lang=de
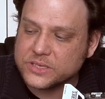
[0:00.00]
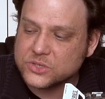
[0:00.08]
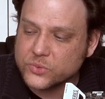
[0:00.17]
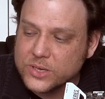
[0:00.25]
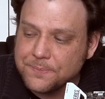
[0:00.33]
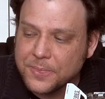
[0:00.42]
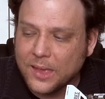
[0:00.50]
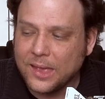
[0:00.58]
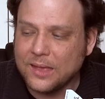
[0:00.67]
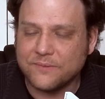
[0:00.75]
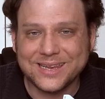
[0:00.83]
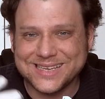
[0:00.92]
Extreme,
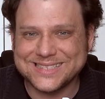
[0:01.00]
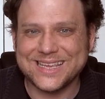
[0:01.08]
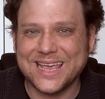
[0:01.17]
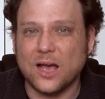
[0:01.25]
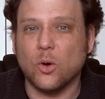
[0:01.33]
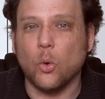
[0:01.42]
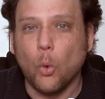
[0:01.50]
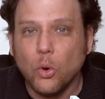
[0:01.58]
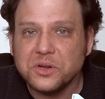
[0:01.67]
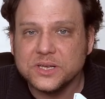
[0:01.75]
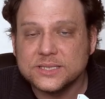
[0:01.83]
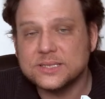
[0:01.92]
welches eher
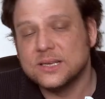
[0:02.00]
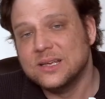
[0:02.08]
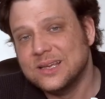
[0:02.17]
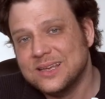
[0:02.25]
rot ist